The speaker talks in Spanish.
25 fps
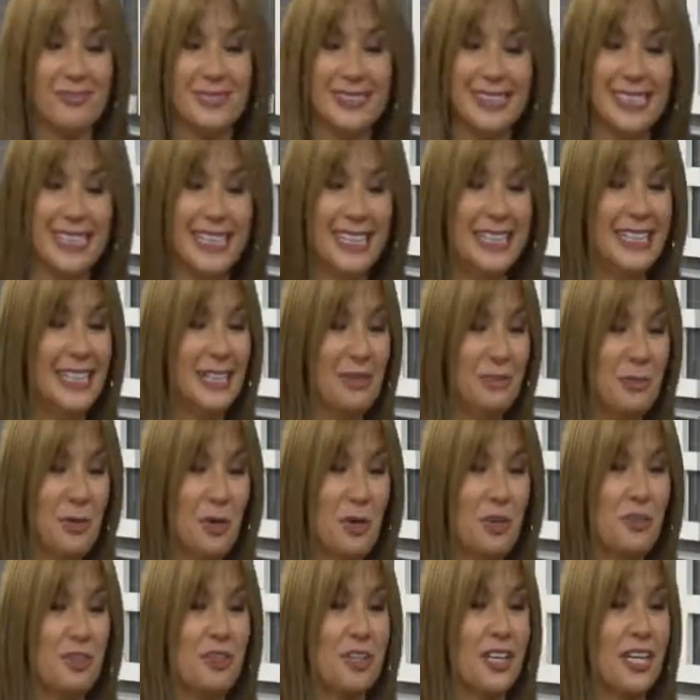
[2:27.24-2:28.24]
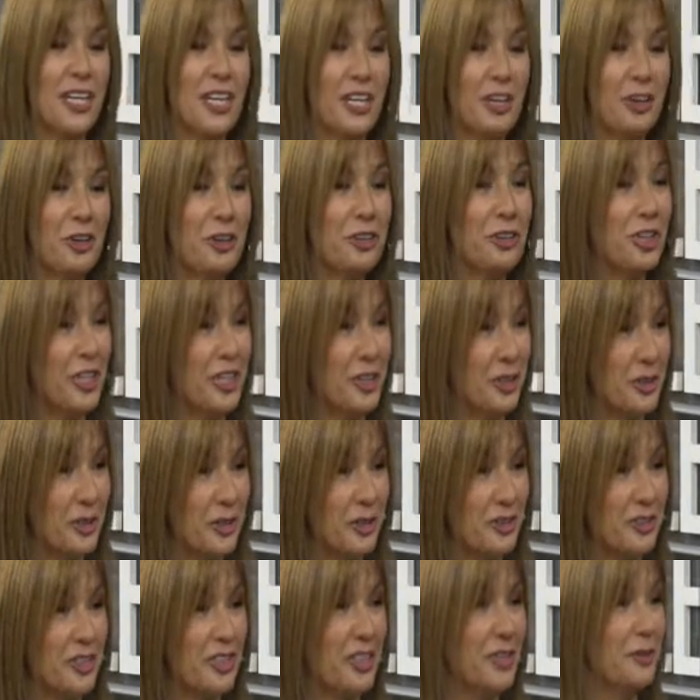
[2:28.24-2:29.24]
estímulos
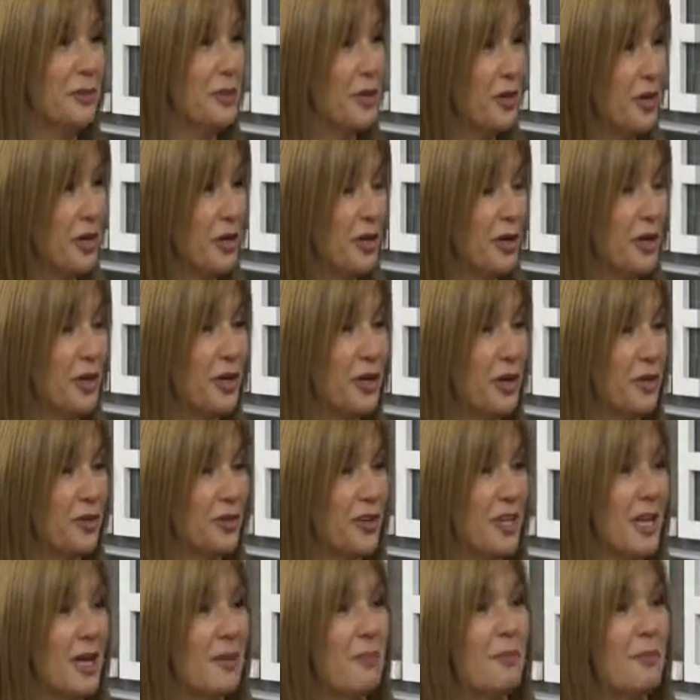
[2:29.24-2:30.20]
eróticos, estímulos erógenos